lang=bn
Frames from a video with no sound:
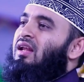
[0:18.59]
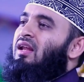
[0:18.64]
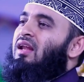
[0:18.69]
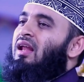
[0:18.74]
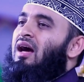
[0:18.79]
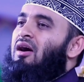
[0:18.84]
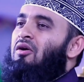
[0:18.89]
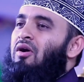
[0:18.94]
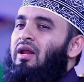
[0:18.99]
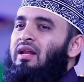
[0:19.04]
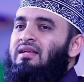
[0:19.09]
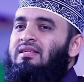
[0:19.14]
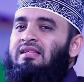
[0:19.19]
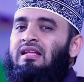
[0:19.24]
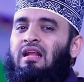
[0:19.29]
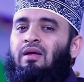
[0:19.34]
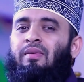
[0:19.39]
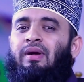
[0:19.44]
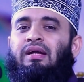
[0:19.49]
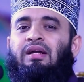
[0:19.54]
সাল্লাহ
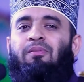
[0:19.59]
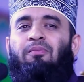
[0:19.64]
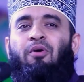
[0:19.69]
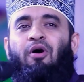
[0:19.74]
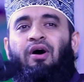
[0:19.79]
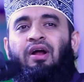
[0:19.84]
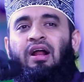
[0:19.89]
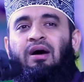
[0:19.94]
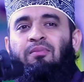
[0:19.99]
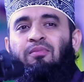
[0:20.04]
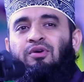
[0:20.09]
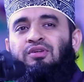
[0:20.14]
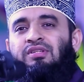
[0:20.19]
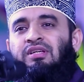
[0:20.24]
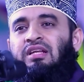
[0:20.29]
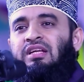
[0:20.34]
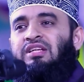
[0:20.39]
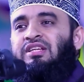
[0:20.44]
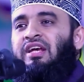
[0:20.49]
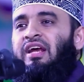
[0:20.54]
আলাইসাল্লাম একটা ভরা
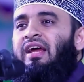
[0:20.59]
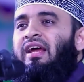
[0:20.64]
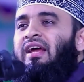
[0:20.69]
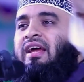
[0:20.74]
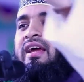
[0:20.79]
মজলিসে